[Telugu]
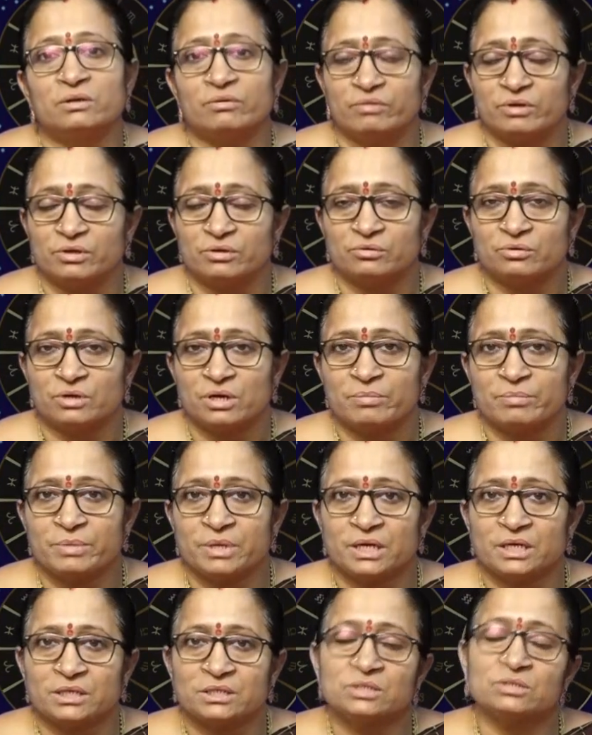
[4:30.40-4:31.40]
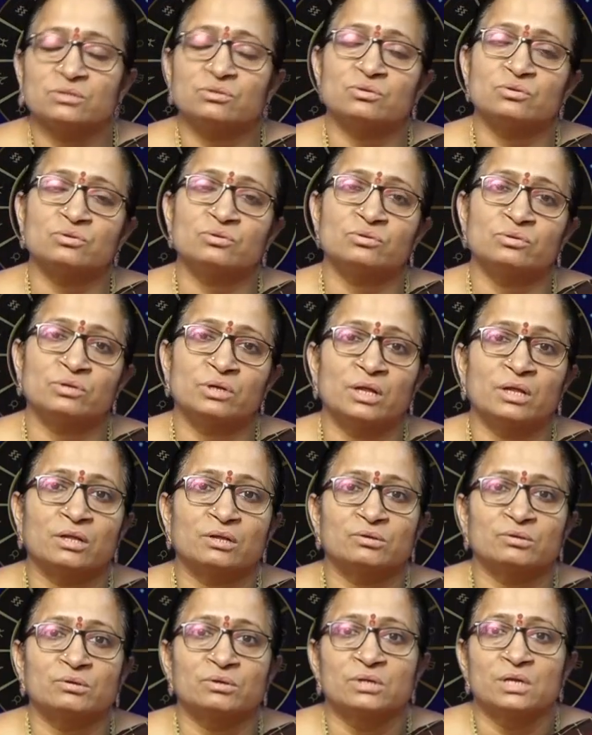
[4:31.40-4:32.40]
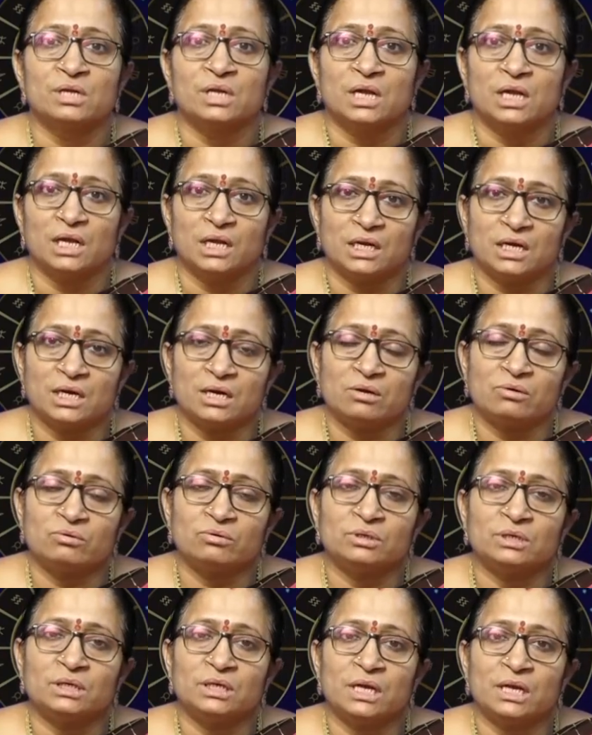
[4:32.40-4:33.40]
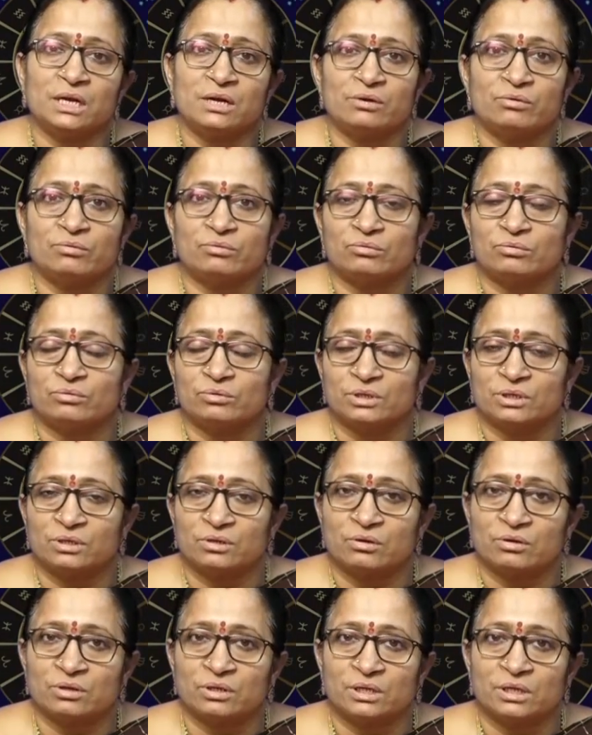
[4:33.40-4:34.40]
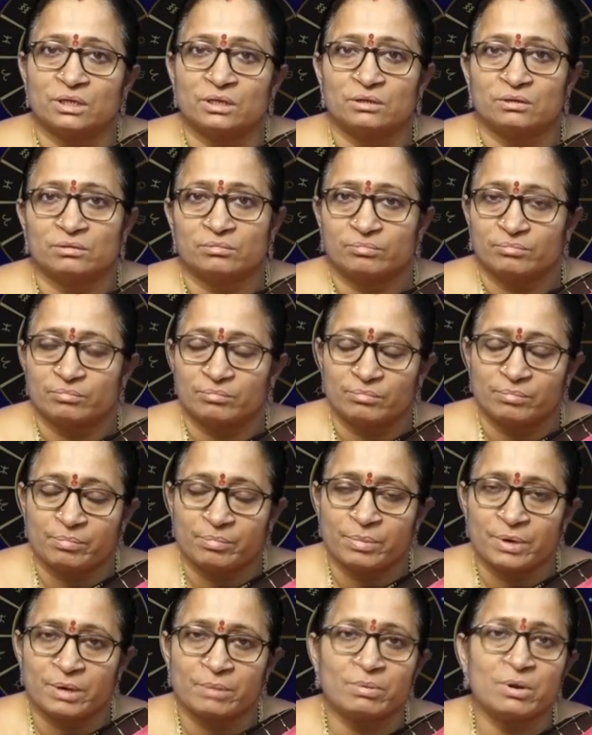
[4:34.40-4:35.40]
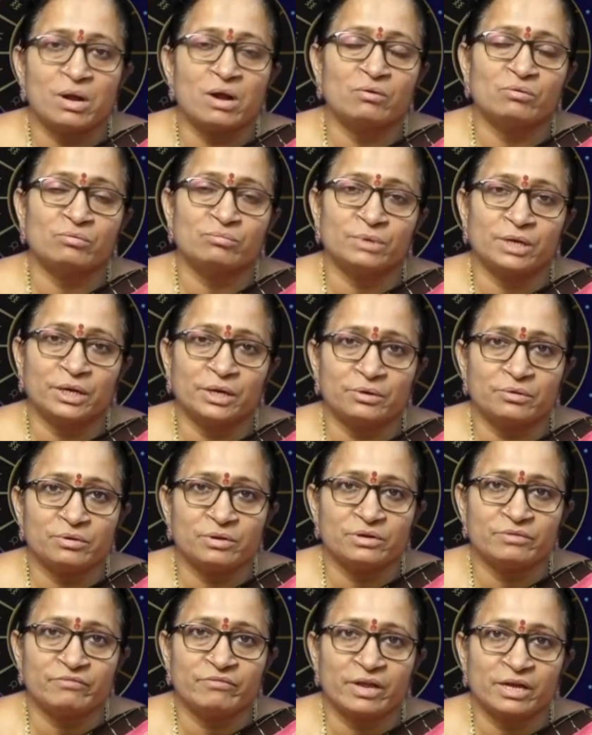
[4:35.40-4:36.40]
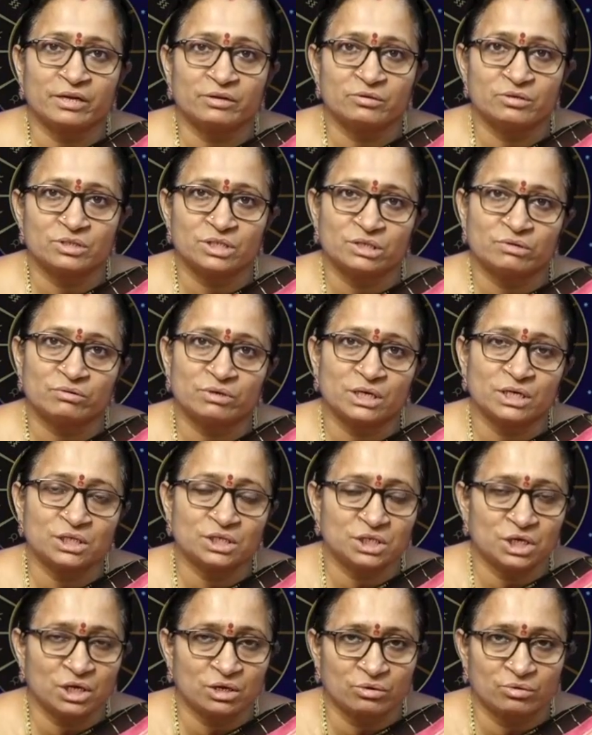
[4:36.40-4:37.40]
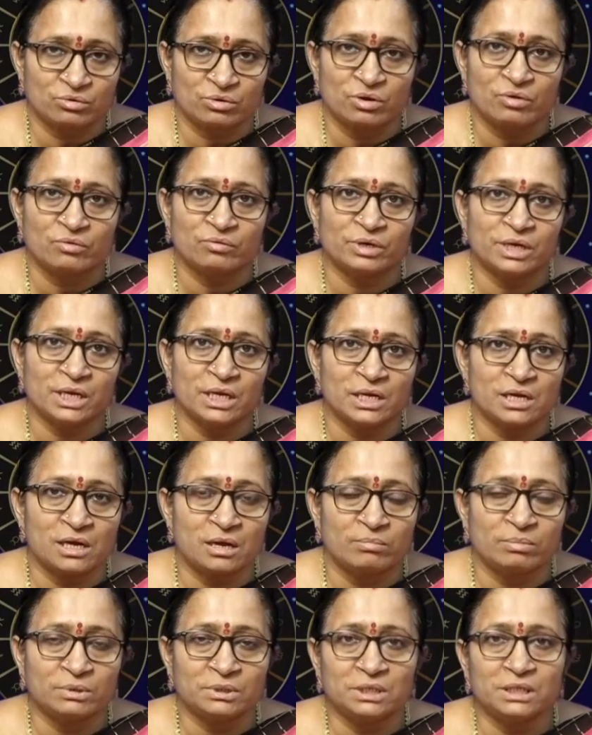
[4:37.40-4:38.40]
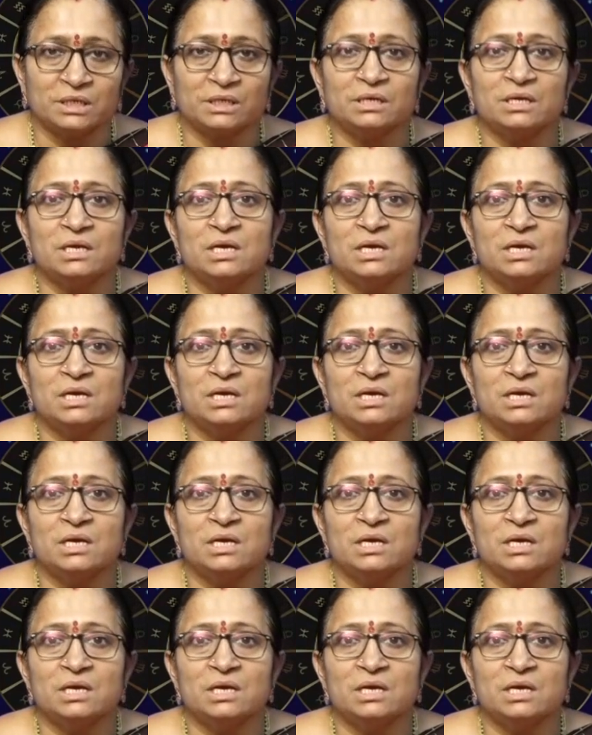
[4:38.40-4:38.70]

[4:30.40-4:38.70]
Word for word: వీరు కూడా మీ రాశిని చూస్తున్నారు ఇక్కడ కొన్ని నెగిటివ్ ఈ యొక్క ప్రభావం నెగిటివ్ ఇన్ఫ్యాక్ట్ వచ్చే అవకాశాలు కూడా ఉన్నాయి కాబట్టి